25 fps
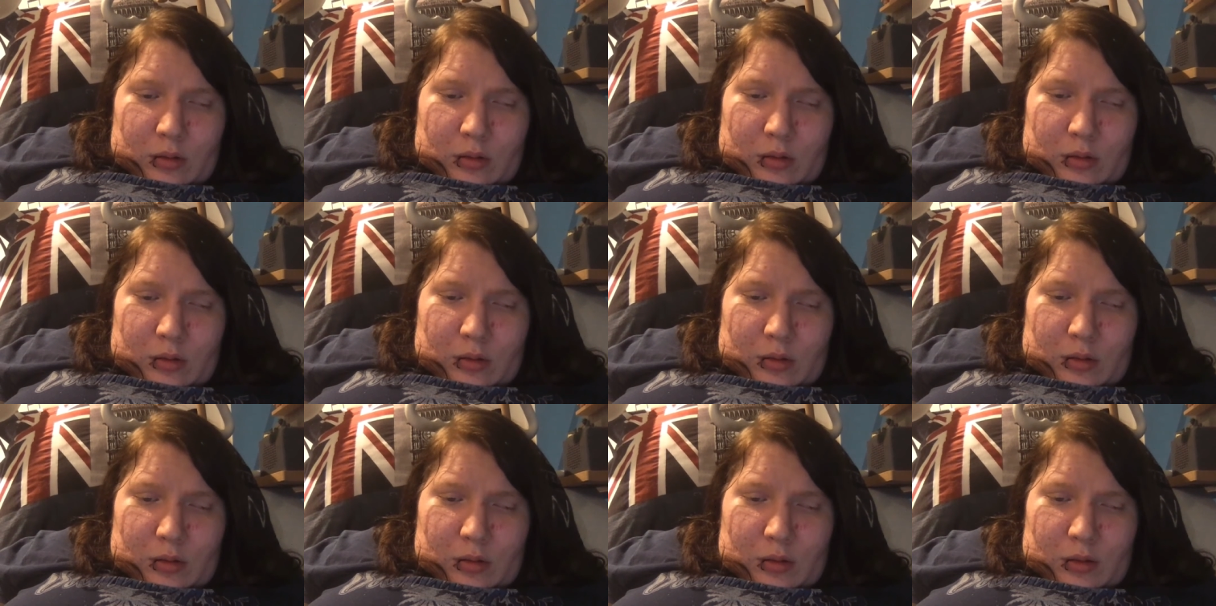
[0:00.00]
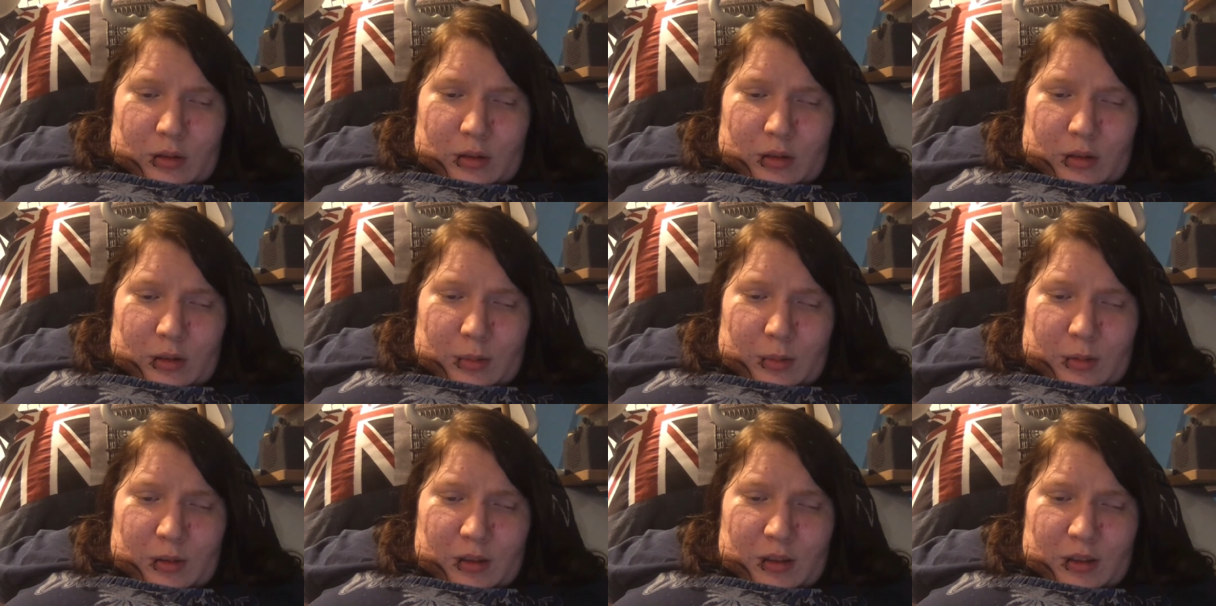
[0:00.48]
So, jetzt
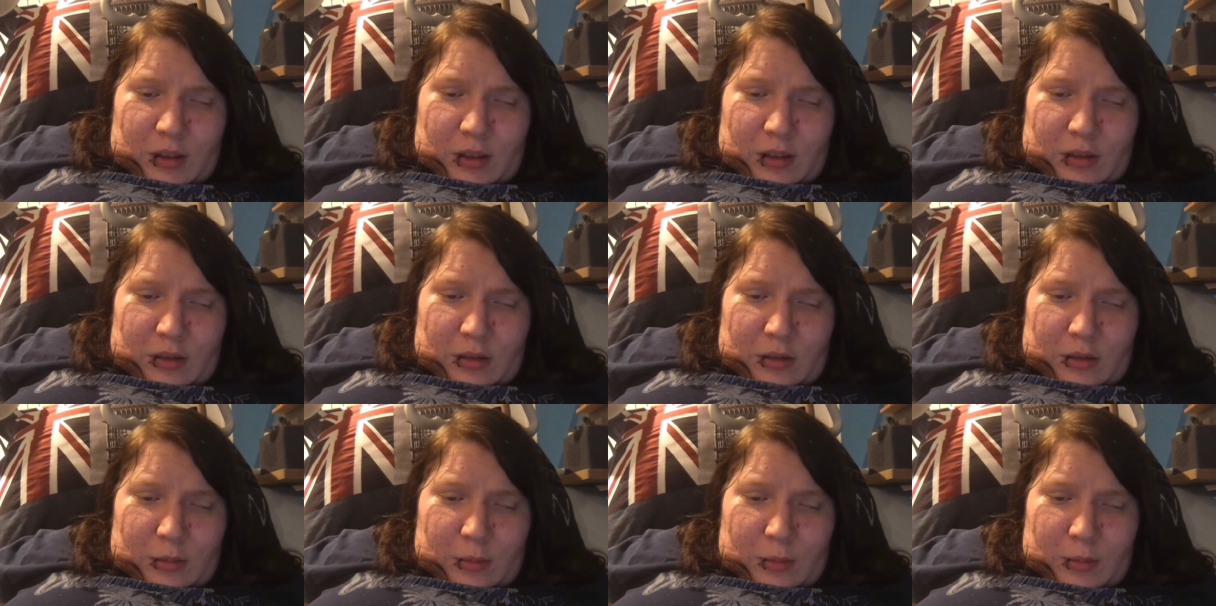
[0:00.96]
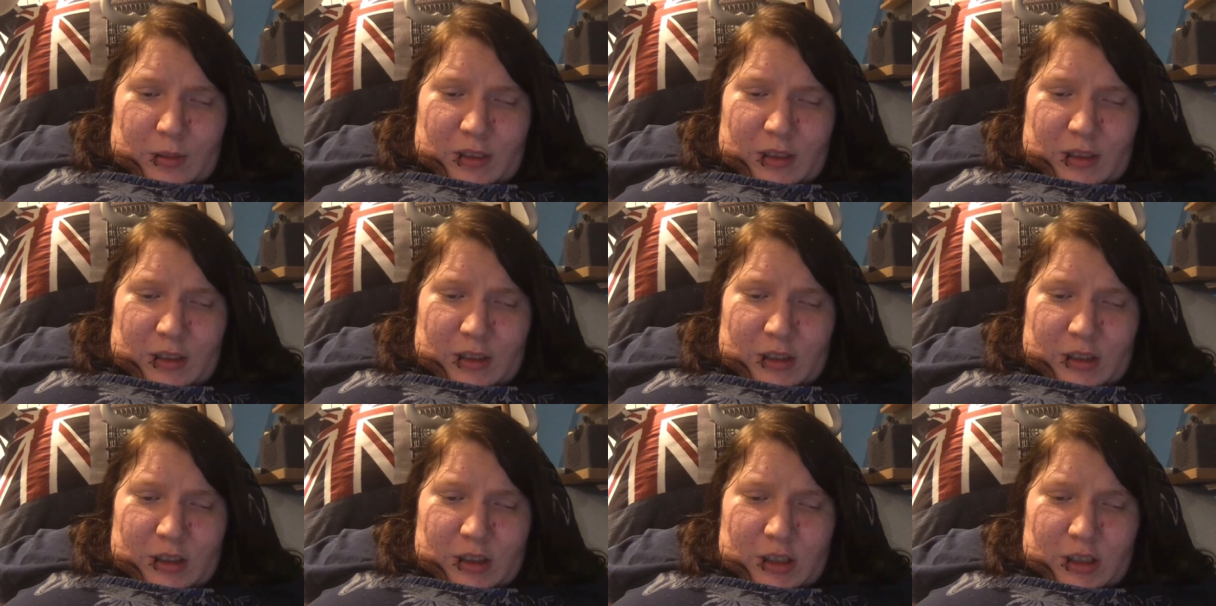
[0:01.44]
habe ich hier nochmal
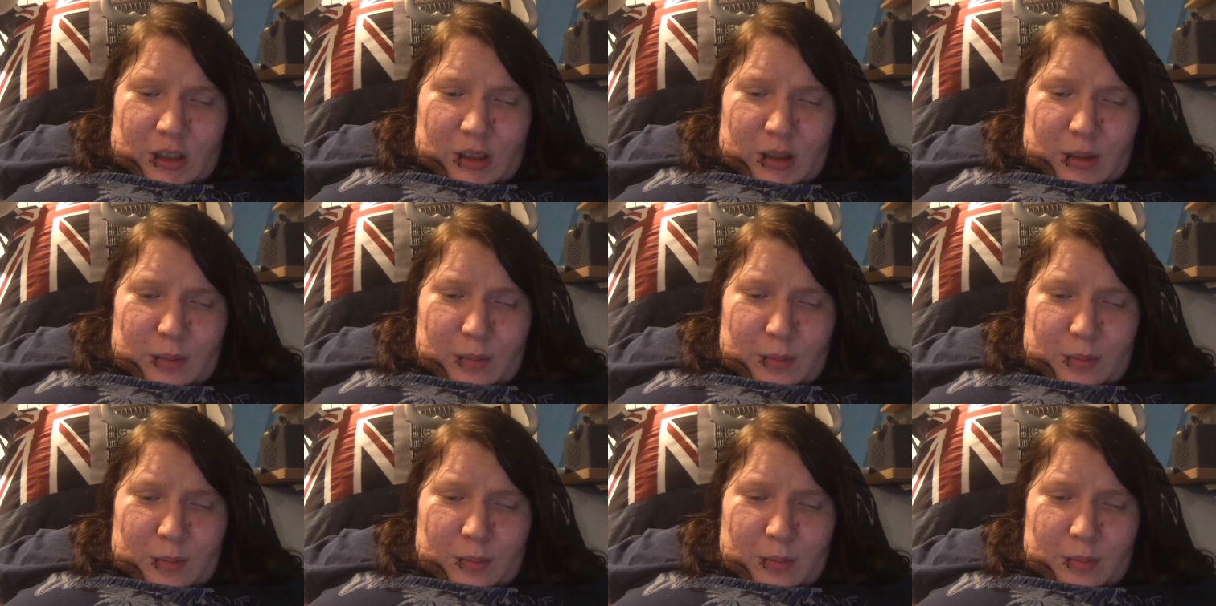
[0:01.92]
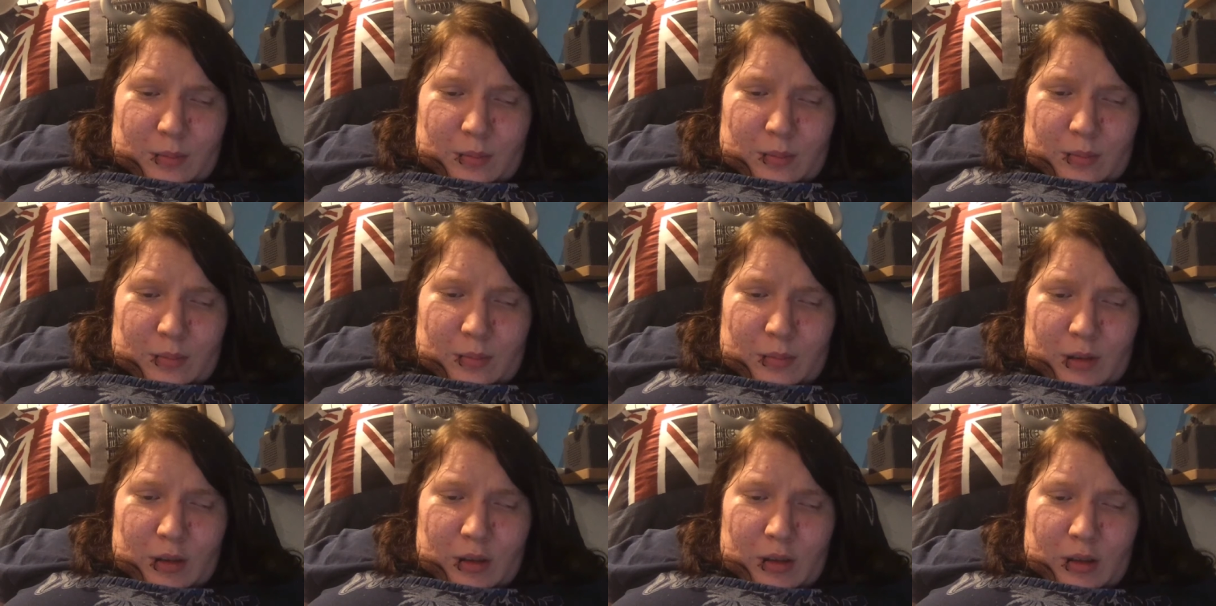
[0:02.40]
geschrieben,
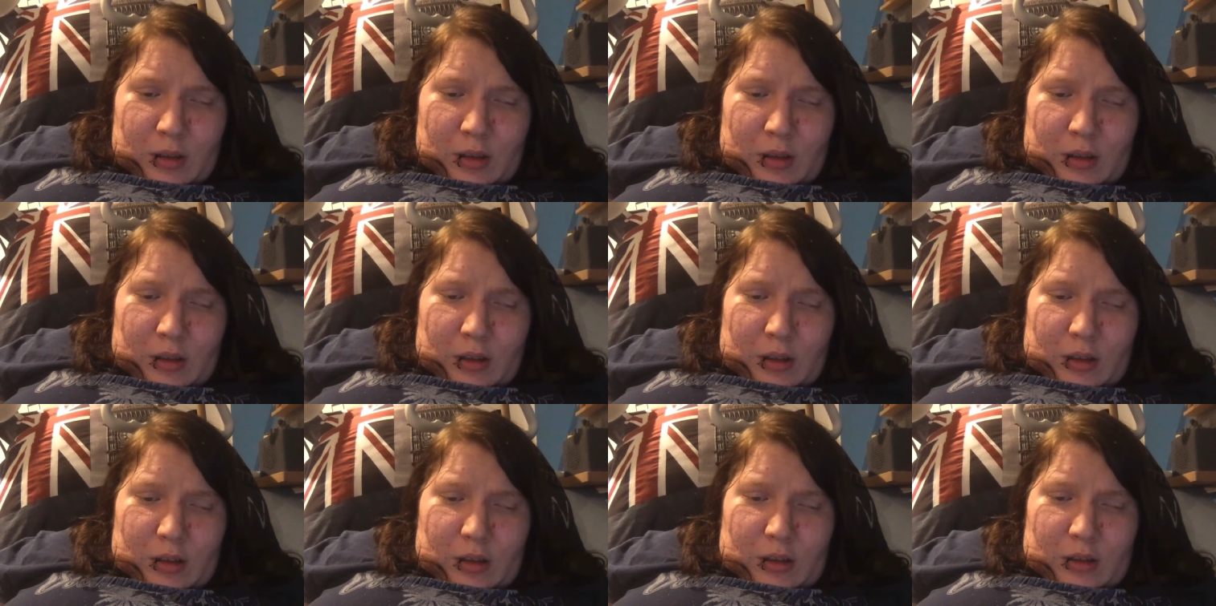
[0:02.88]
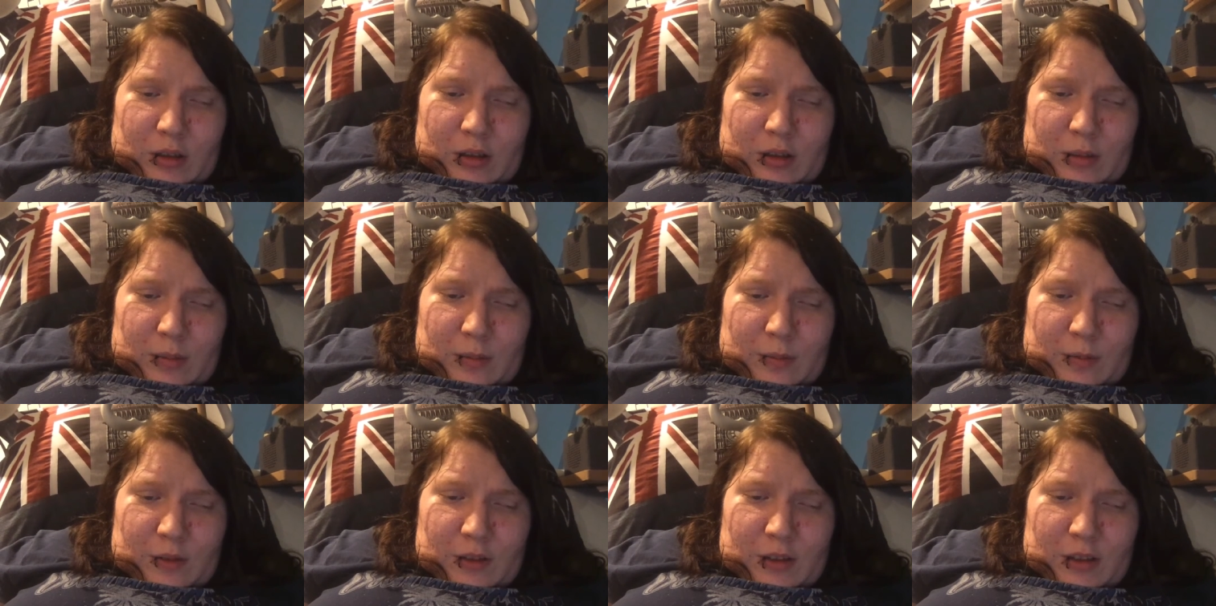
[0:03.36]
dass sie
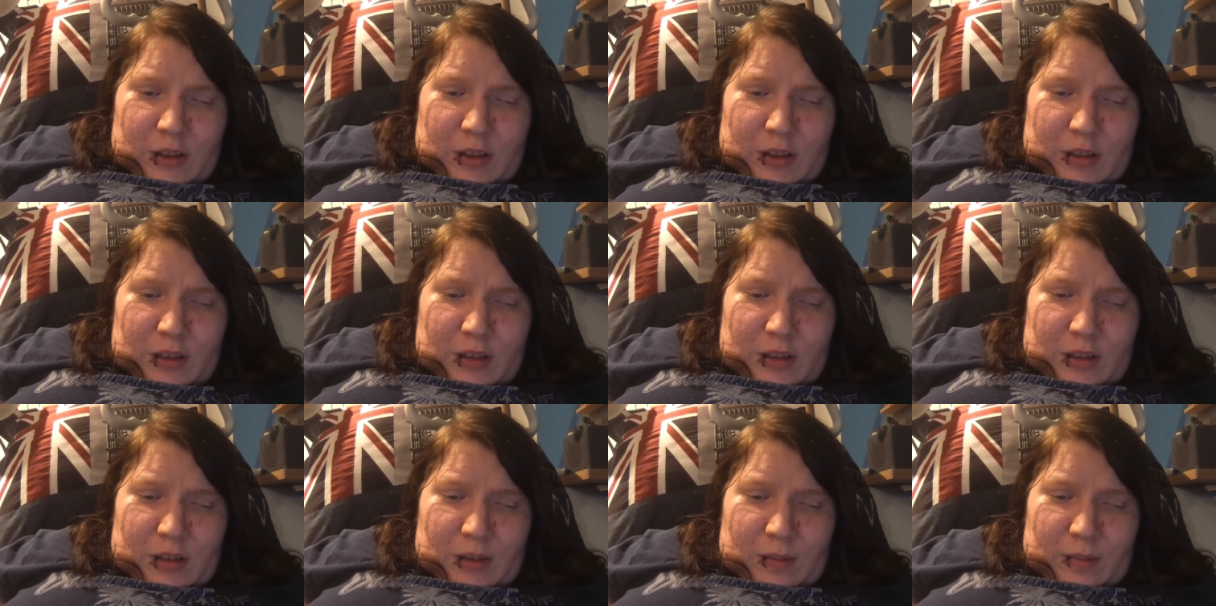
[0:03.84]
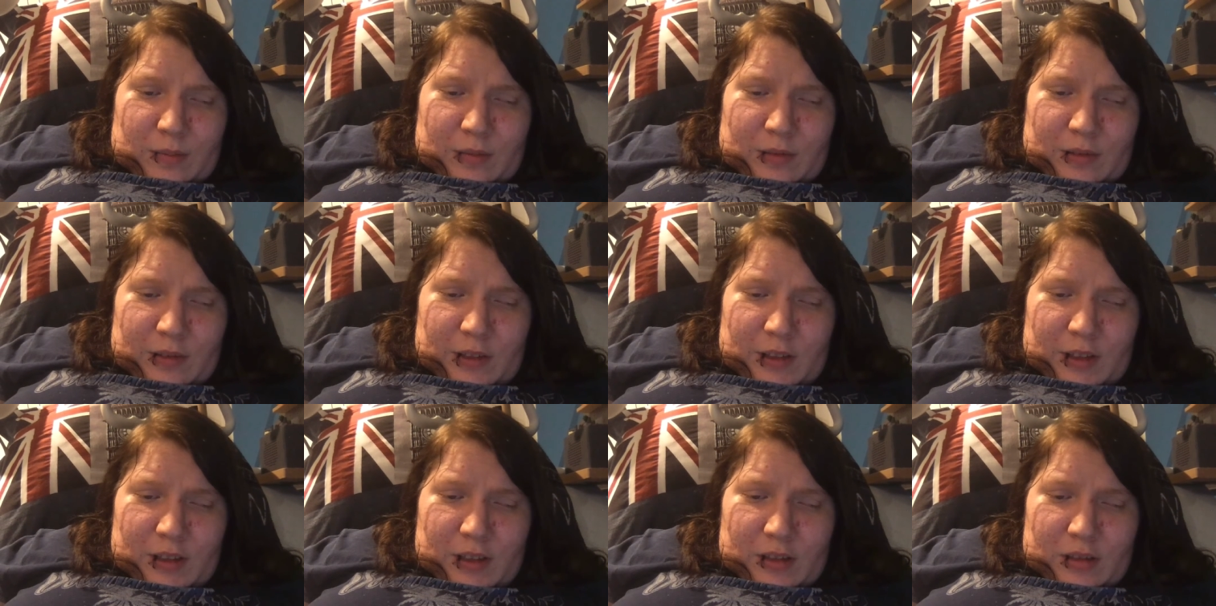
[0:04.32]
im vierten
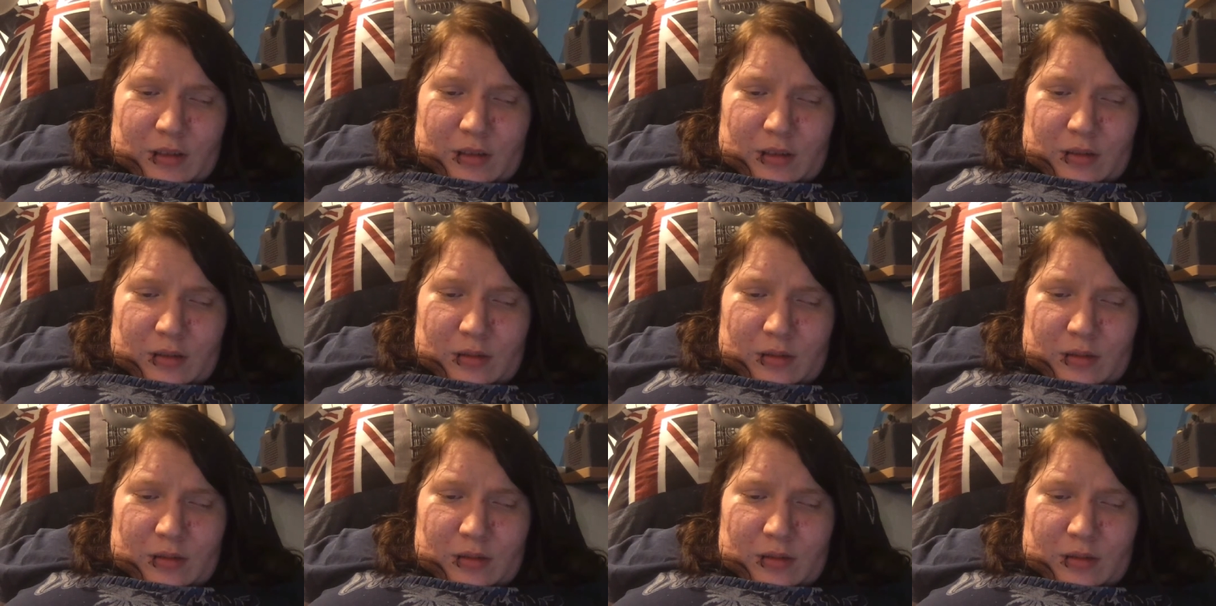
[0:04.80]
anfängt.